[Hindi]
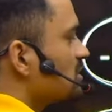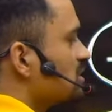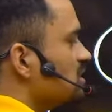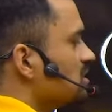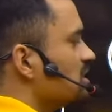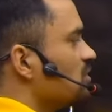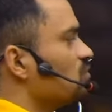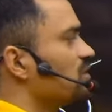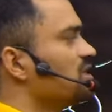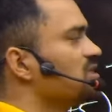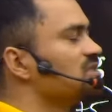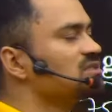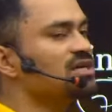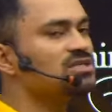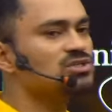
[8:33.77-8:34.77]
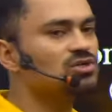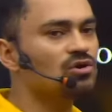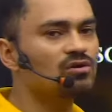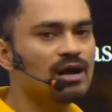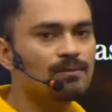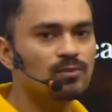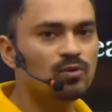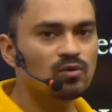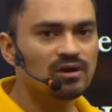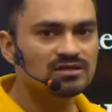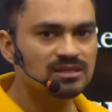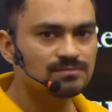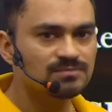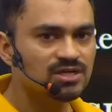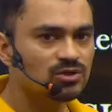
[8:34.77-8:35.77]
चीज़ें होंगे जितना स्ट्रांग आप लोग का
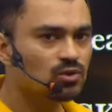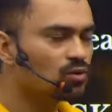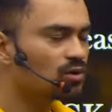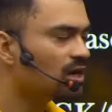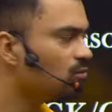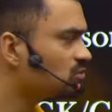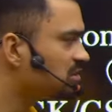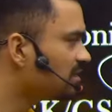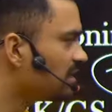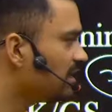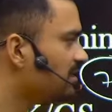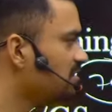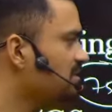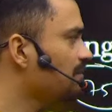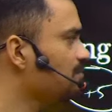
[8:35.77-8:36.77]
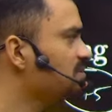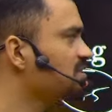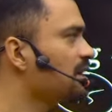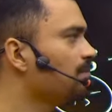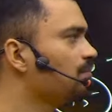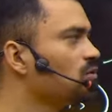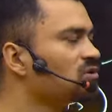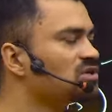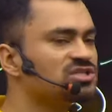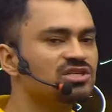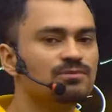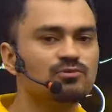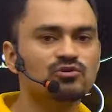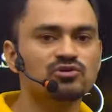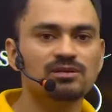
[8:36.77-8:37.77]
सब्जेक्ट होगा उसी के हिसाब से आप लोग
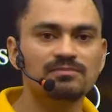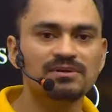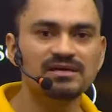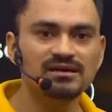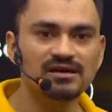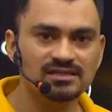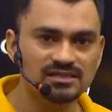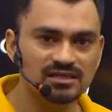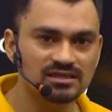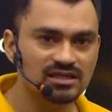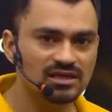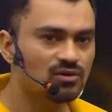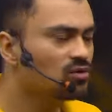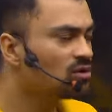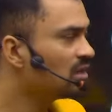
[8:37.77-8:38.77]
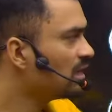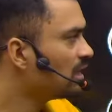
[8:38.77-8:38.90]
डिस्ट्रीब्यूशन भी कर सकते हो